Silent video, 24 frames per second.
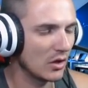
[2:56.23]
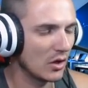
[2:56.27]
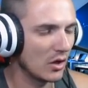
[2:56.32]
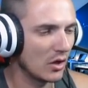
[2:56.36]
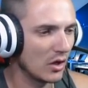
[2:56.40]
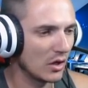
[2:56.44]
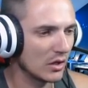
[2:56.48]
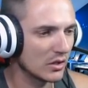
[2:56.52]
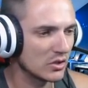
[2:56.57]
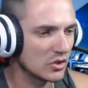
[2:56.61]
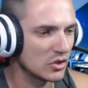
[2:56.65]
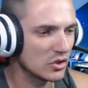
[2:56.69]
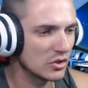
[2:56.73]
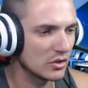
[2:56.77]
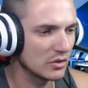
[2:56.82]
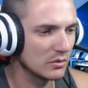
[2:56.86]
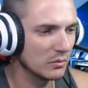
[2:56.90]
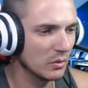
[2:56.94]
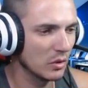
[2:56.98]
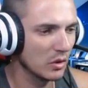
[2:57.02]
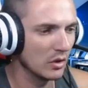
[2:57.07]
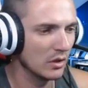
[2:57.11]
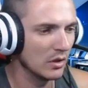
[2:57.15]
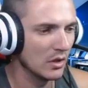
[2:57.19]

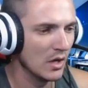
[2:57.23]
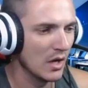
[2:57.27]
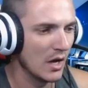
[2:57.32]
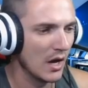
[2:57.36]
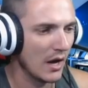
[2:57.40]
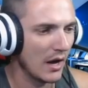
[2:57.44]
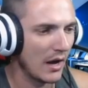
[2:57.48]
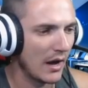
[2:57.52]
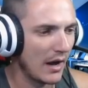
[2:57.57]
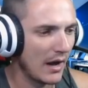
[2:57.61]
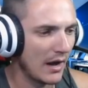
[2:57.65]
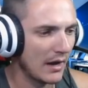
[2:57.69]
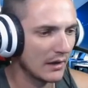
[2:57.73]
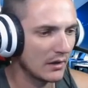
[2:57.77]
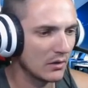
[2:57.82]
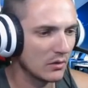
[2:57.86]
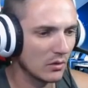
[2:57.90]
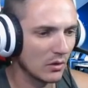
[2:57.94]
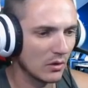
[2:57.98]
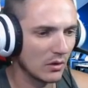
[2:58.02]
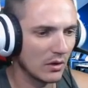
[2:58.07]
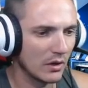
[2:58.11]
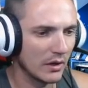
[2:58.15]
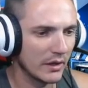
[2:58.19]
ótimo
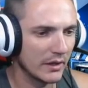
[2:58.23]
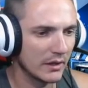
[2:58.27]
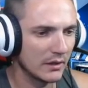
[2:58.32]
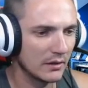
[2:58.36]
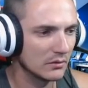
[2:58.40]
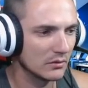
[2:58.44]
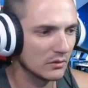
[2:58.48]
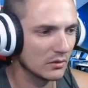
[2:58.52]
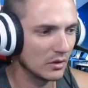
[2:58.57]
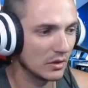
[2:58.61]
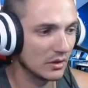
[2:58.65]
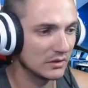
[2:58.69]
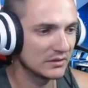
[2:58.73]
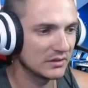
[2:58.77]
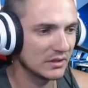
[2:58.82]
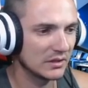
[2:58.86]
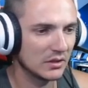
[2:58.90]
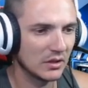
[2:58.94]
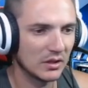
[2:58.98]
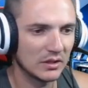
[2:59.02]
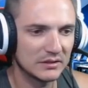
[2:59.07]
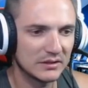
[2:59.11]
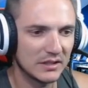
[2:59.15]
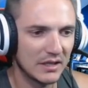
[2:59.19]
agora. Nossa,
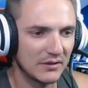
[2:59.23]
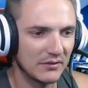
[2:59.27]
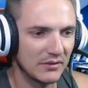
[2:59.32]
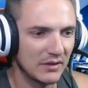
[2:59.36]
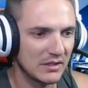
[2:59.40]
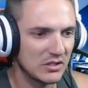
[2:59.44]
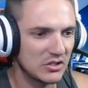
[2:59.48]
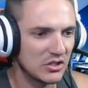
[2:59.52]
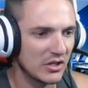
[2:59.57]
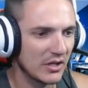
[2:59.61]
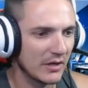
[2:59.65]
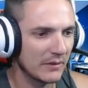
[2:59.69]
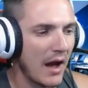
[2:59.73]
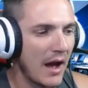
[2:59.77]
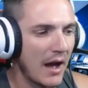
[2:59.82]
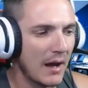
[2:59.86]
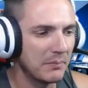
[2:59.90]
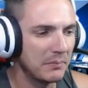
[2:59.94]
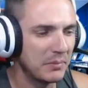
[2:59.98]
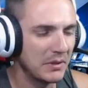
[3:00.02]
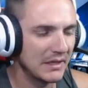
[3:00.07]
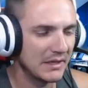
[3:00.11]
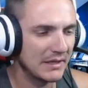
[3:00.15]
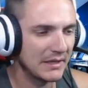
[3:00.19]
deu uma travadinha.
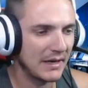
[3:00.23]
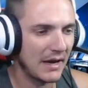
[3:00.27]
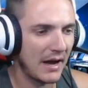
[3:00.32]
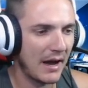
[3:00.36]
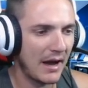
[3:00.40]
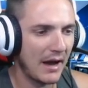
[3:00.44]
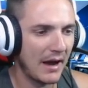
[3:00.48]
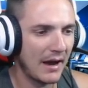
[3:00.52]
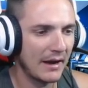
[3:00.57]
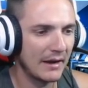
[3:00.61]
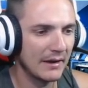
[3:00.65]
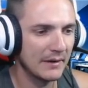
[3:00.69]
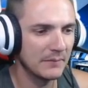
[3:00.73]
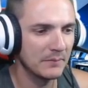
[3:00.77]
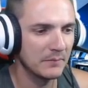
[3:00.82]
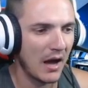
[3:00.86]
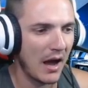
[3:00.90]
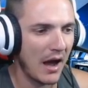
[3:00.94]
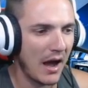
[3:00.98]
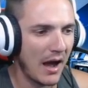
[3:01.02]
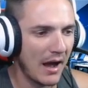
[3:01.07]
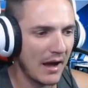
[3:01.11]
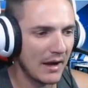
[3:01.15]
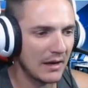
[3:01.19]
Aplicar
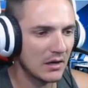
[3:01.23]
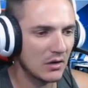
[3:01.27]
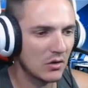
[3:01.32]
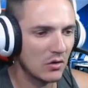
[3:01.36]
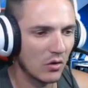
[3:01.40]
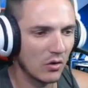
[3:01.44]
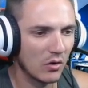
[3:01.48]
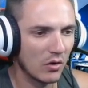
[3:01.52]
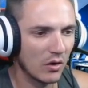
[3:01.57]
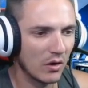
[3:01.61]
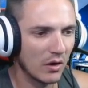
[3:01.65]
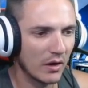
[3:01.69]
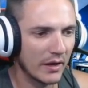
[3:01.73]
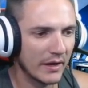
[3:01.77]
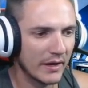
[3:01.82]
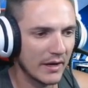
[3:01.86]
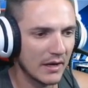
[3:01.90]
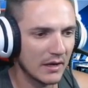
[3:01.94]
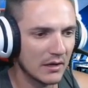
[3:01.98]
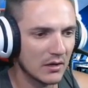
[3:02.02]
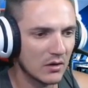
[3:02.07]
agora